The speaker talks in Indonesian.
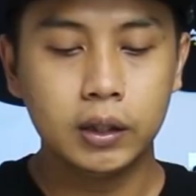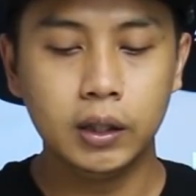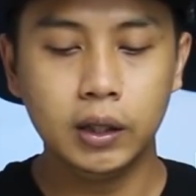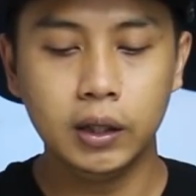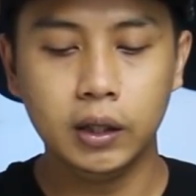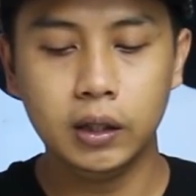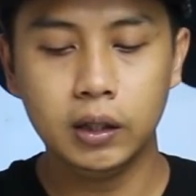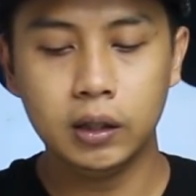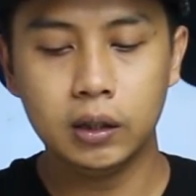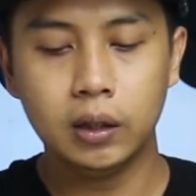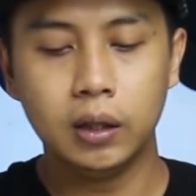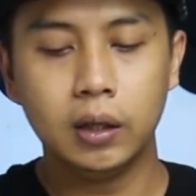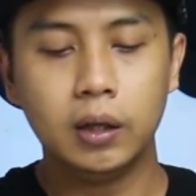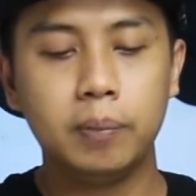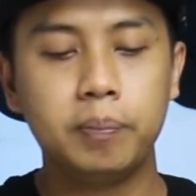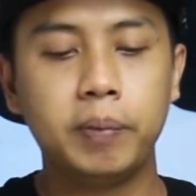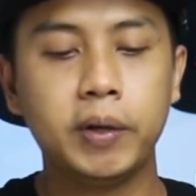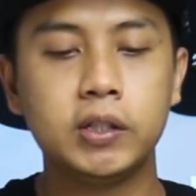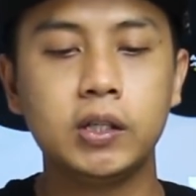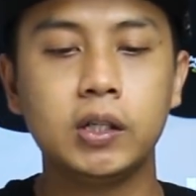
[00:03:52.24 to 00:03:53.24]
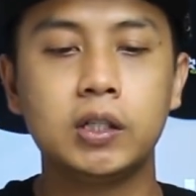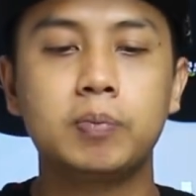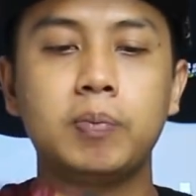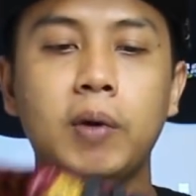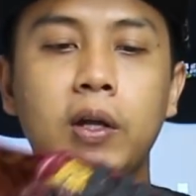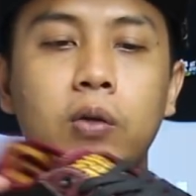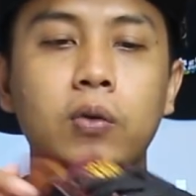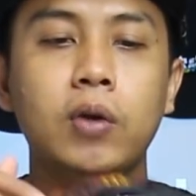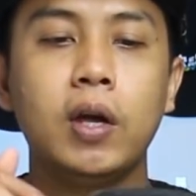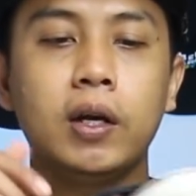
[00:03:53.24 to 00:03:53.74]
Jadi uh, basic
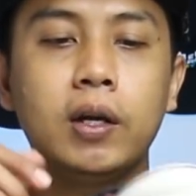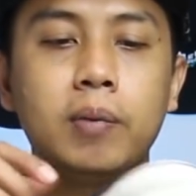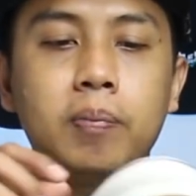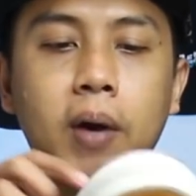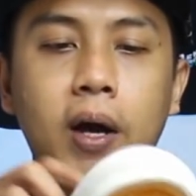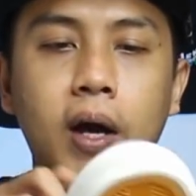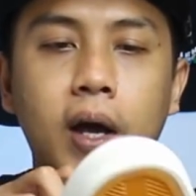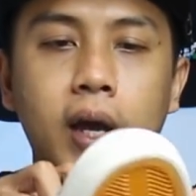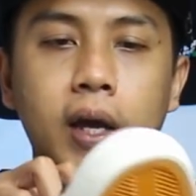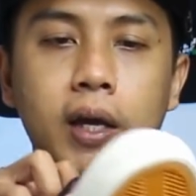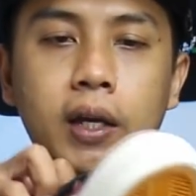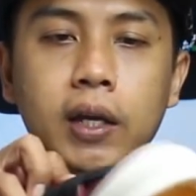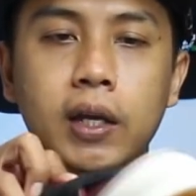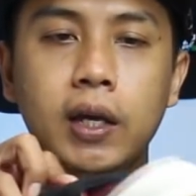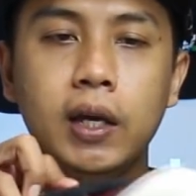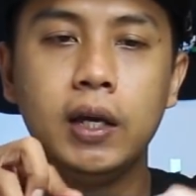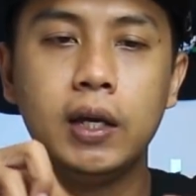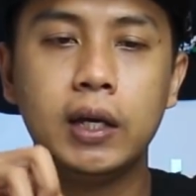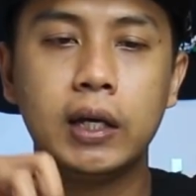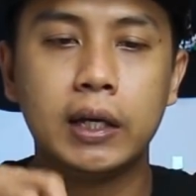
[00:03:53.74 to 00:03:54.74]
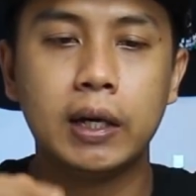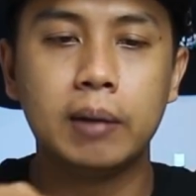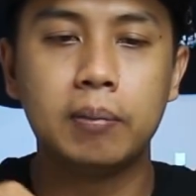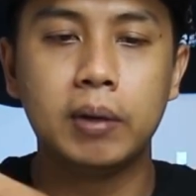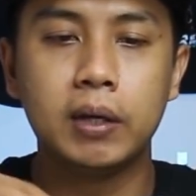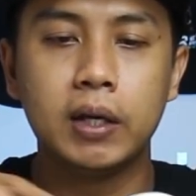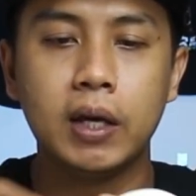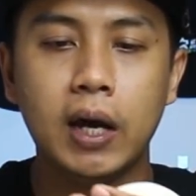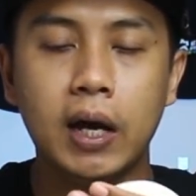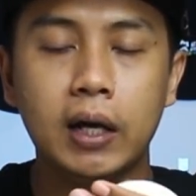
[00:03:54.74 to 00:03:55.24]
sepatu yang dipakai ini
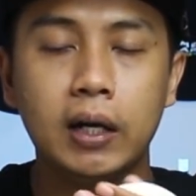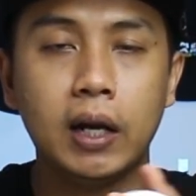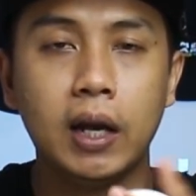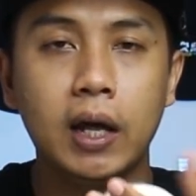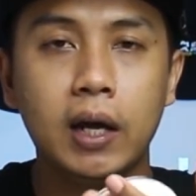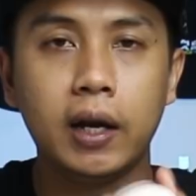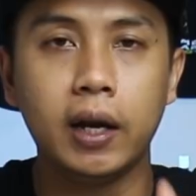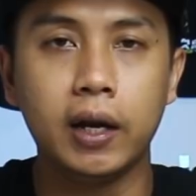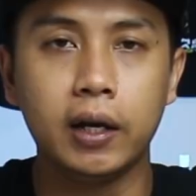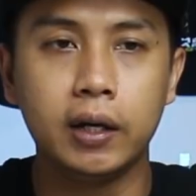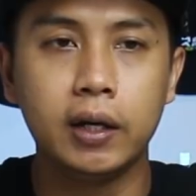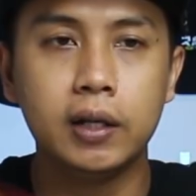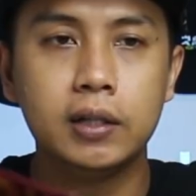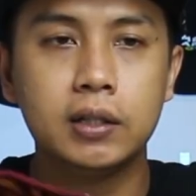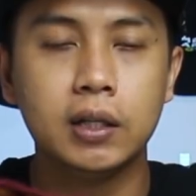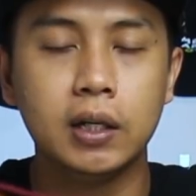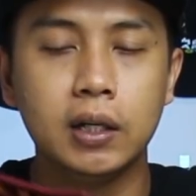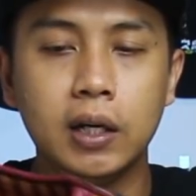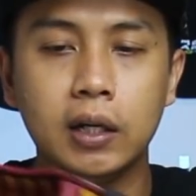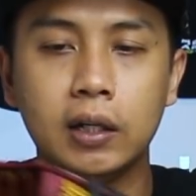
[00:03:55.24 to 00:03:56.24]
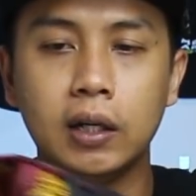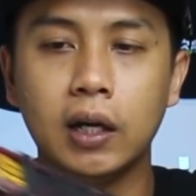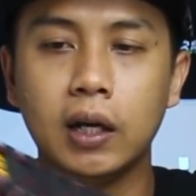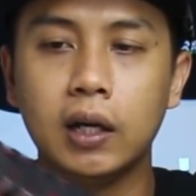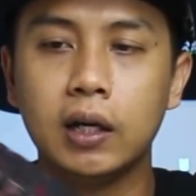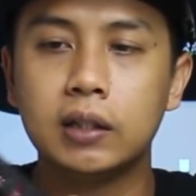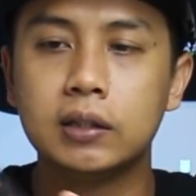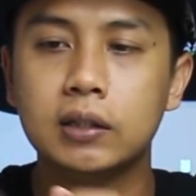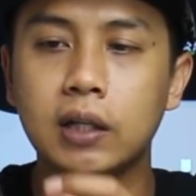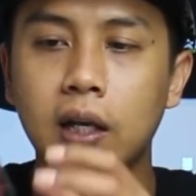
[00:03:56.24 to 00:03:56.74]
namanya adalah Redix Ini
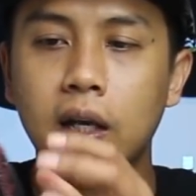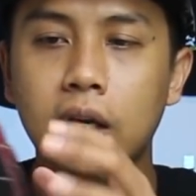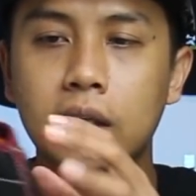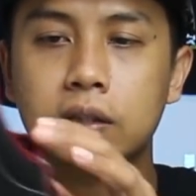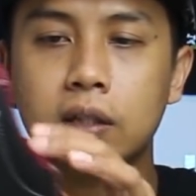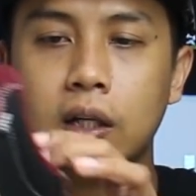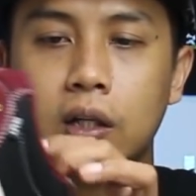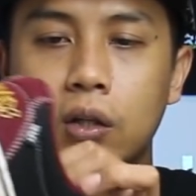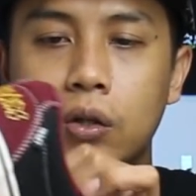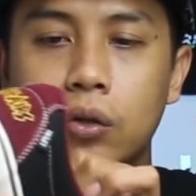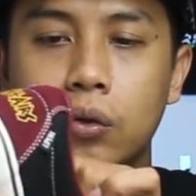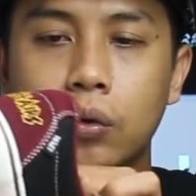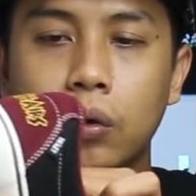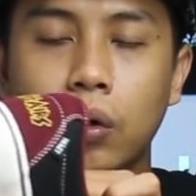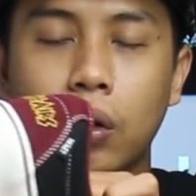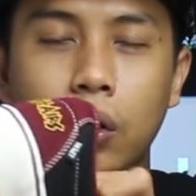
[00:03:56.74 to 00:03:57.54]
adalah salah satu